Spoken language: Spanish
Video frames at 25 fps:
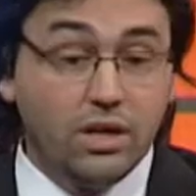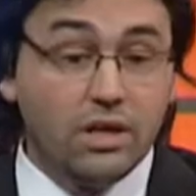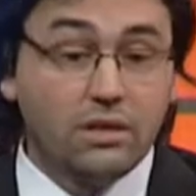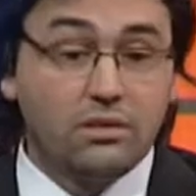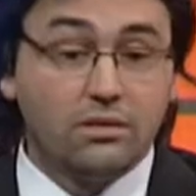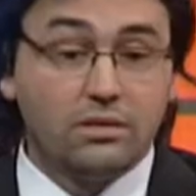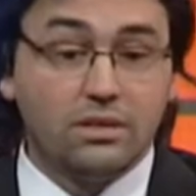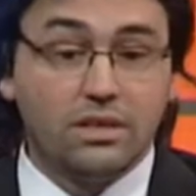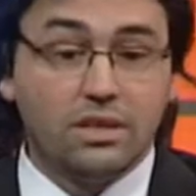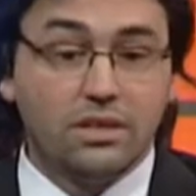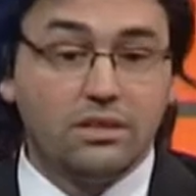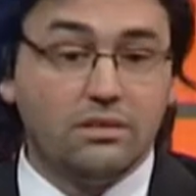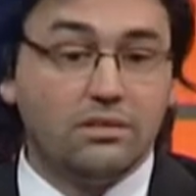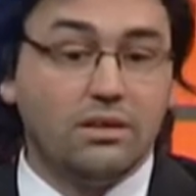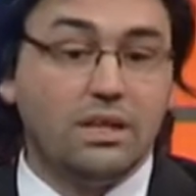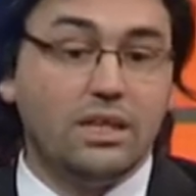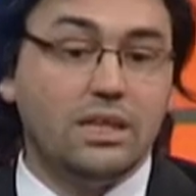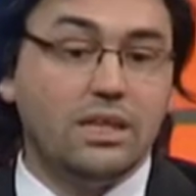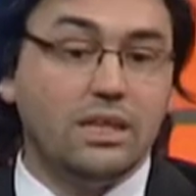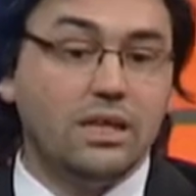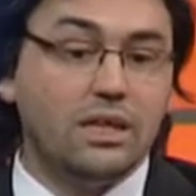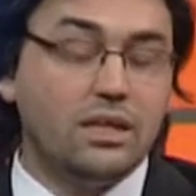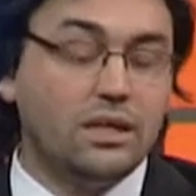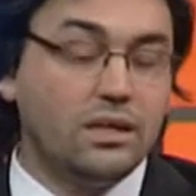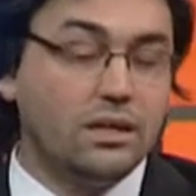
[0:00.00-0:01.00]
Corte Electoral
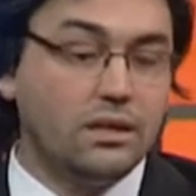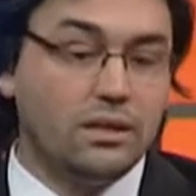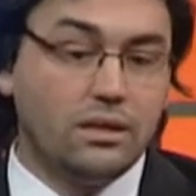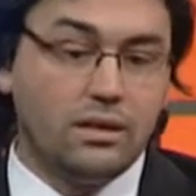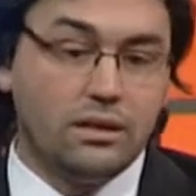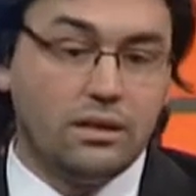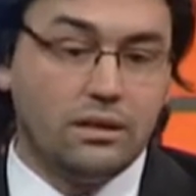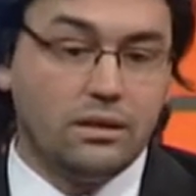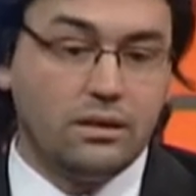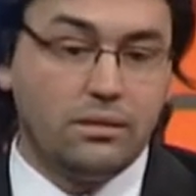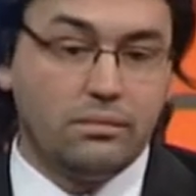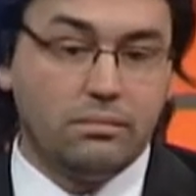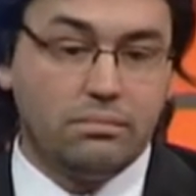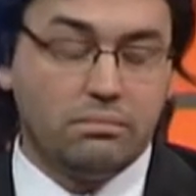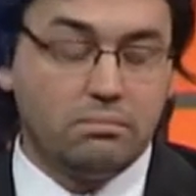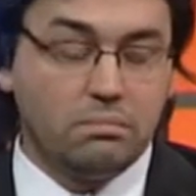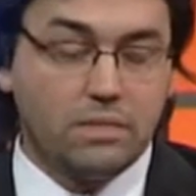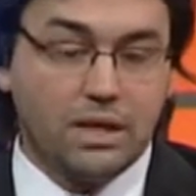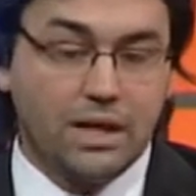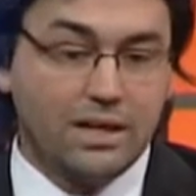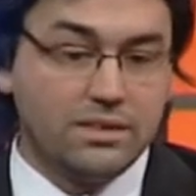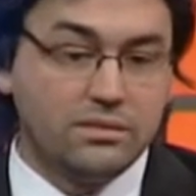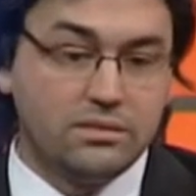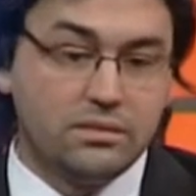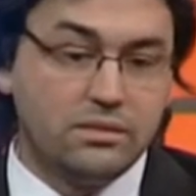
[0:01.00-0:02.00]
tiene
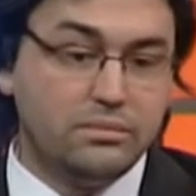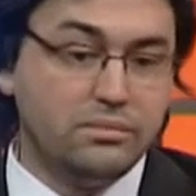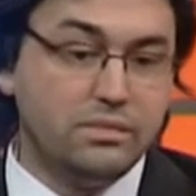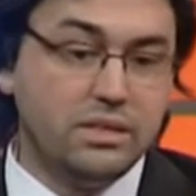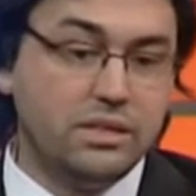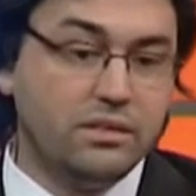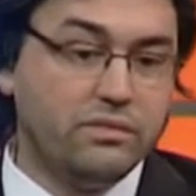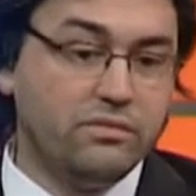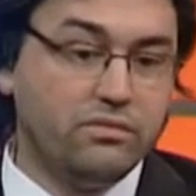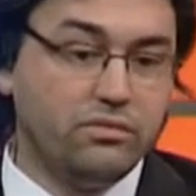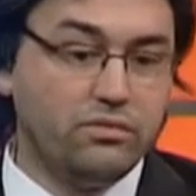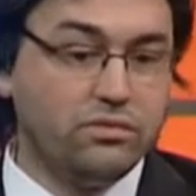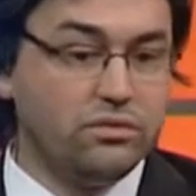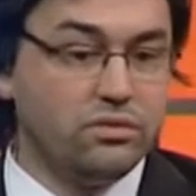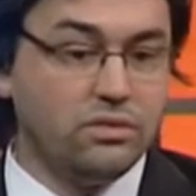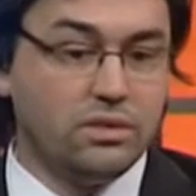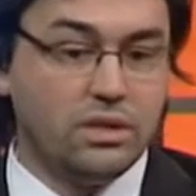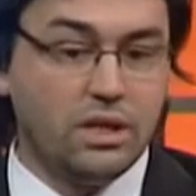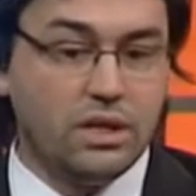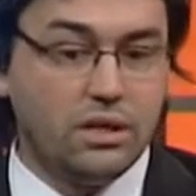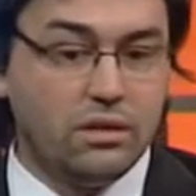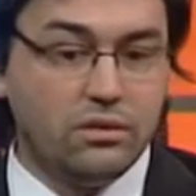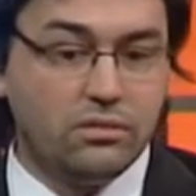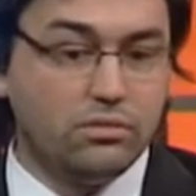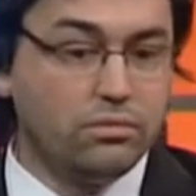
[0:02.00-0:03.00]
casi mil
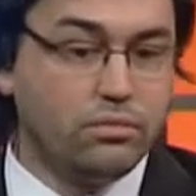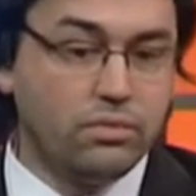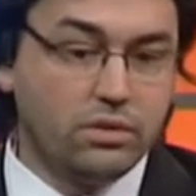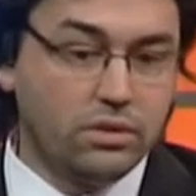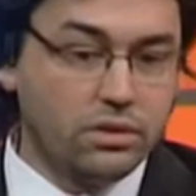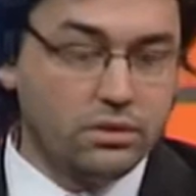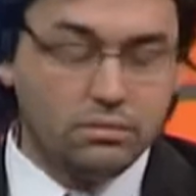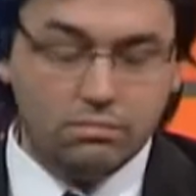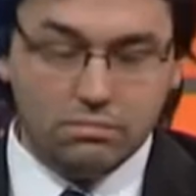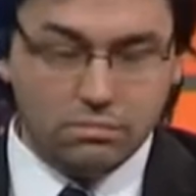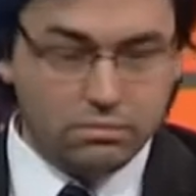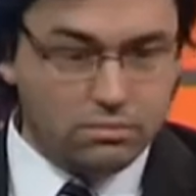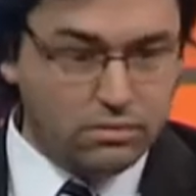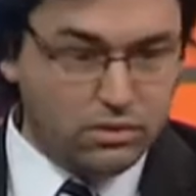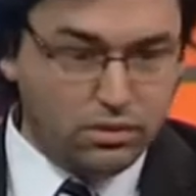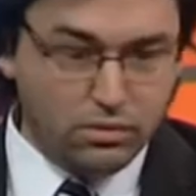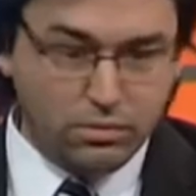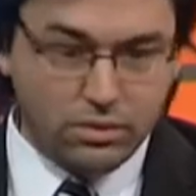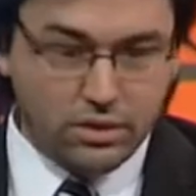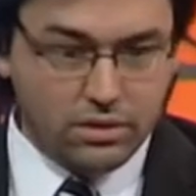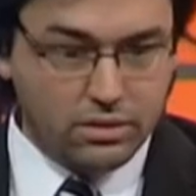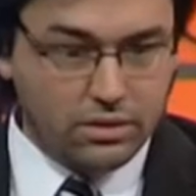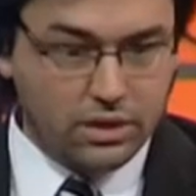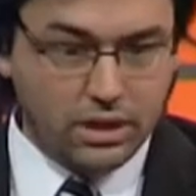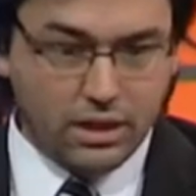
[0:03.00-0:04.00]
funcionarios, un poquito,
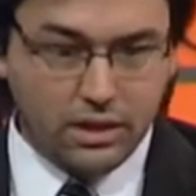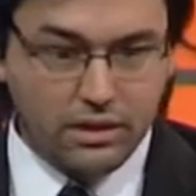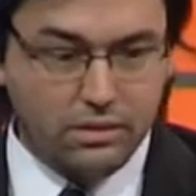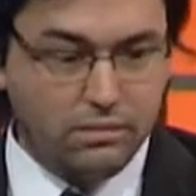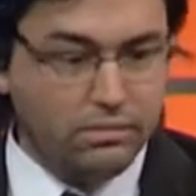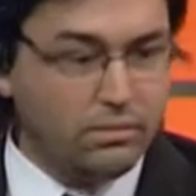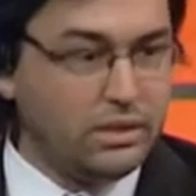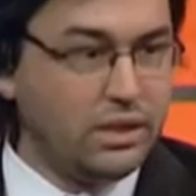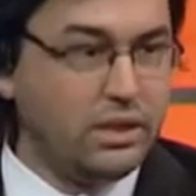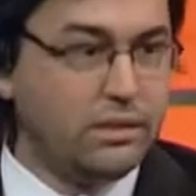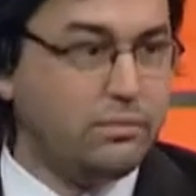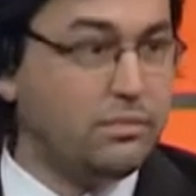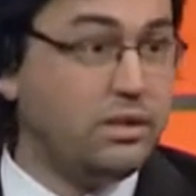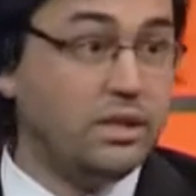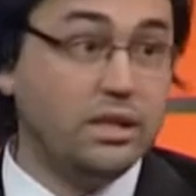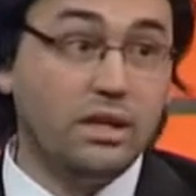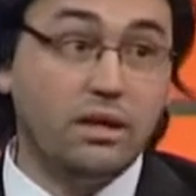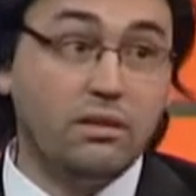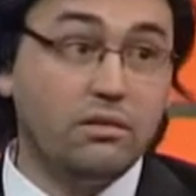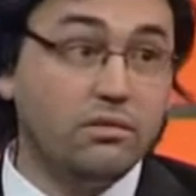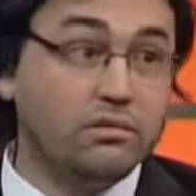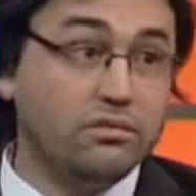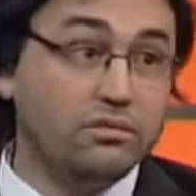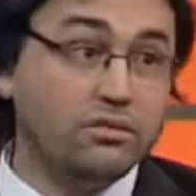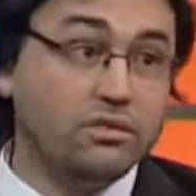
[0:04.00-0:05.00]
número está ahí, mil, mil
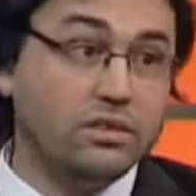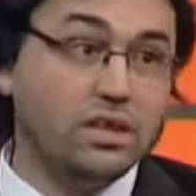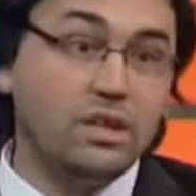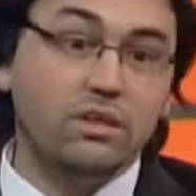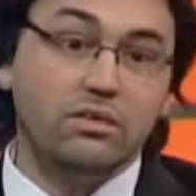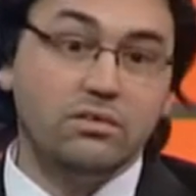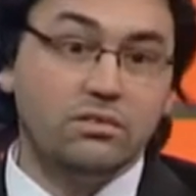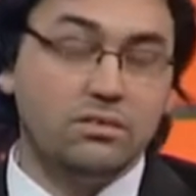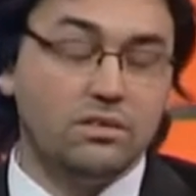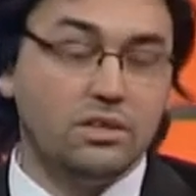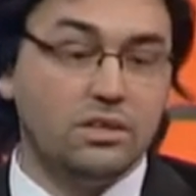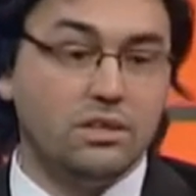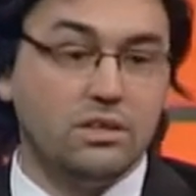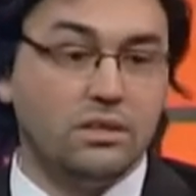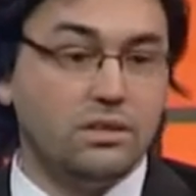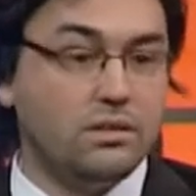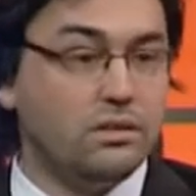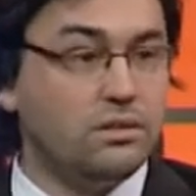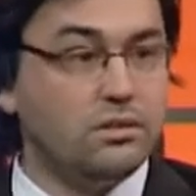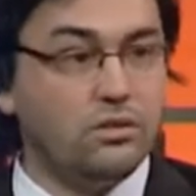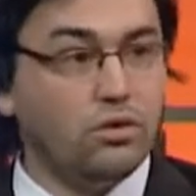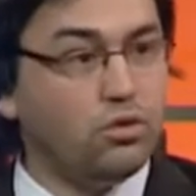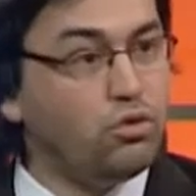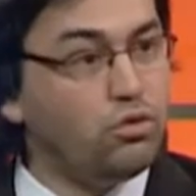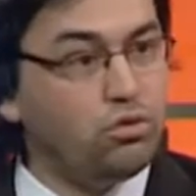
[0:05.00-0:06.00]
y funcionarios, y
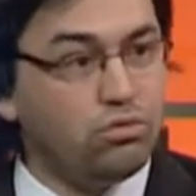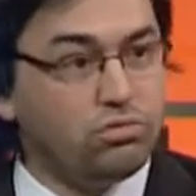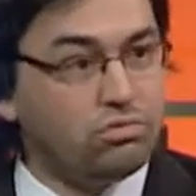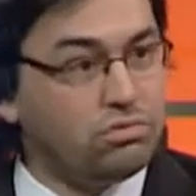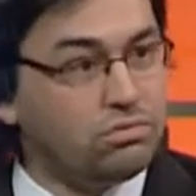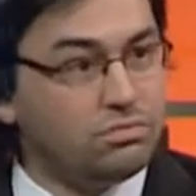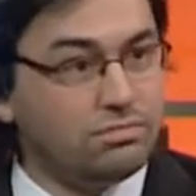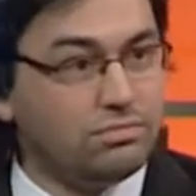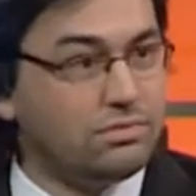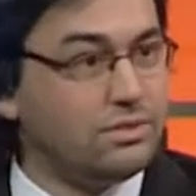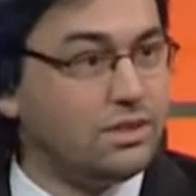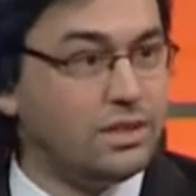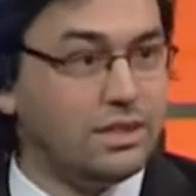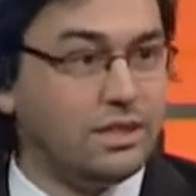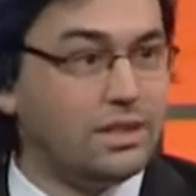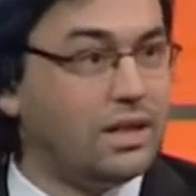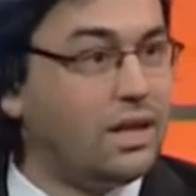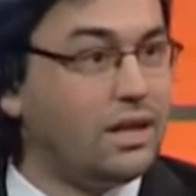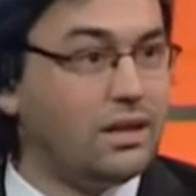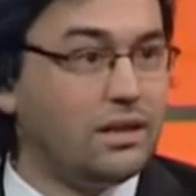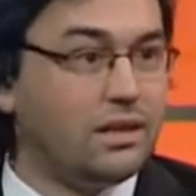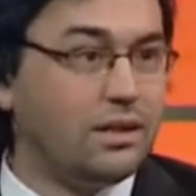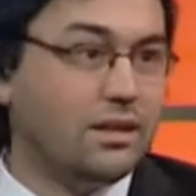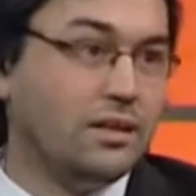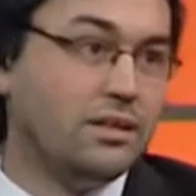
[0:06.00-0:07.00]
todos
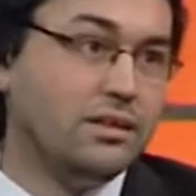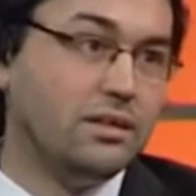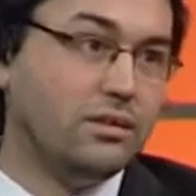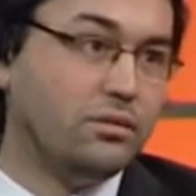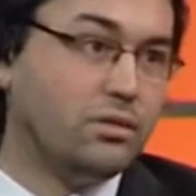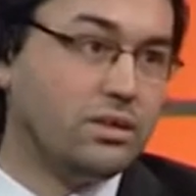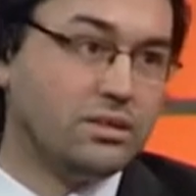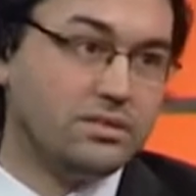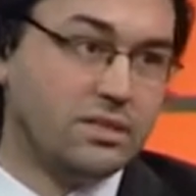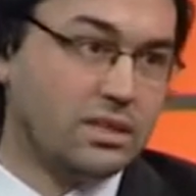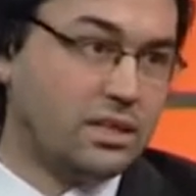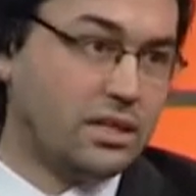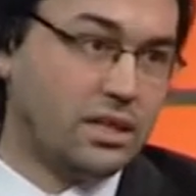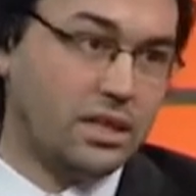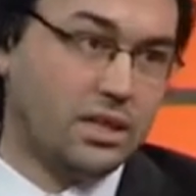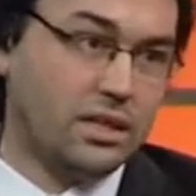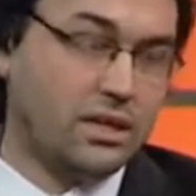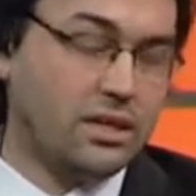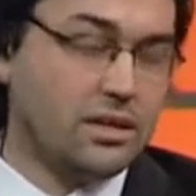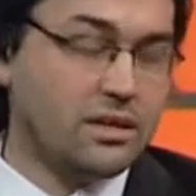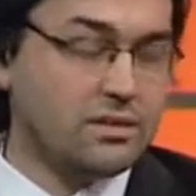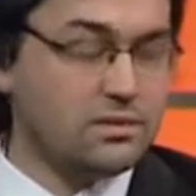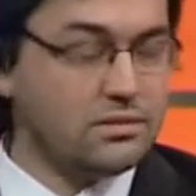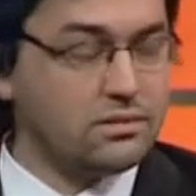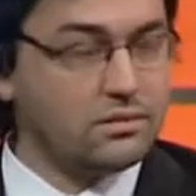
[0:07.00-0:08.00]
están en diversas
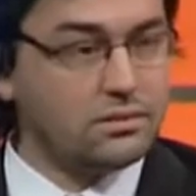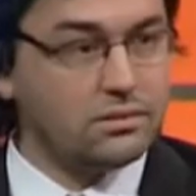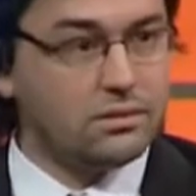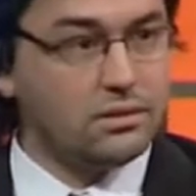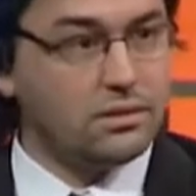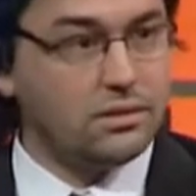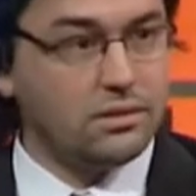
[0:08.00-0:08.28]
tareas